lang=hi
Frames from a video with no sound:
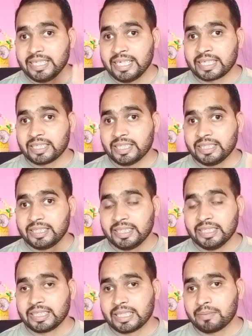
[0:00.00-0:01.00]
एक नहीं
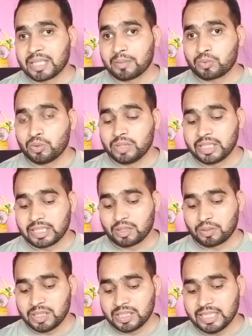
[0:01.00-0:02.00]
तीन कैमरा आपको देखने
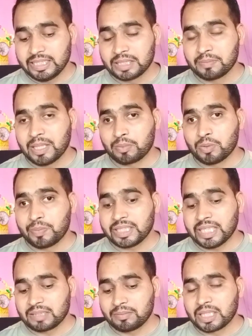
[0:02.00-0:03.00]
को मिलता है जिसमें आपको
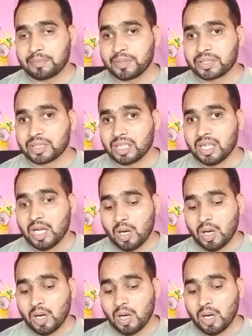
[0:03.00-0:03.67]
पचास मेगा पिक्सल